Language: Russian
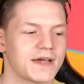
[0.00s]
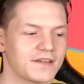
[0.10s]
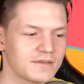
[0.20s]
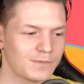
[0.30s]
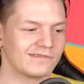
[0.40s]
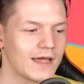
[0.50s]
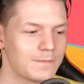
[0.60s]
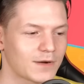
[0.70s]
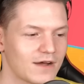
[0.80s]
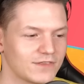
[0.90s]
косплей,
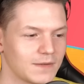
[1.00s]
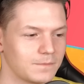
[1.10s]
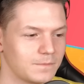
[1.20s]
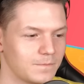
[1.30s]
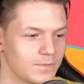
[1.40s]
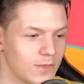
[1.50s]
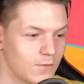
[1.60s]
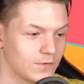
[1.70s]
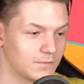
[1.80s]
правда? Он